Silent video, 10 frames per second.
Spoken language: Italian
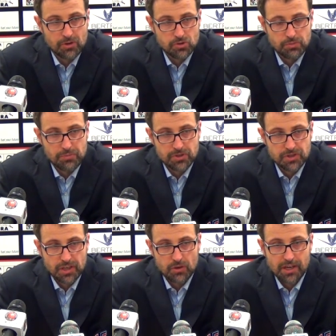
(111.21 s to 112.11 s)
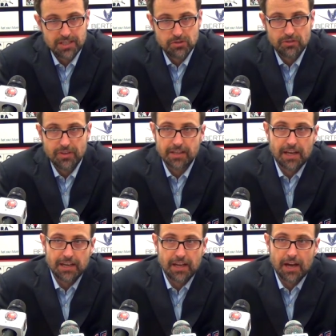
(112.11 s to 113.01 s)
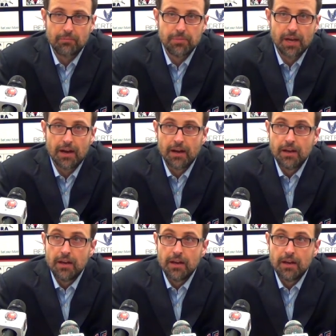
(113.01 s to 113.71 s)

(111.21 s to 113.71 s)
non si può pensare che un ragazzo di 20 anni abbia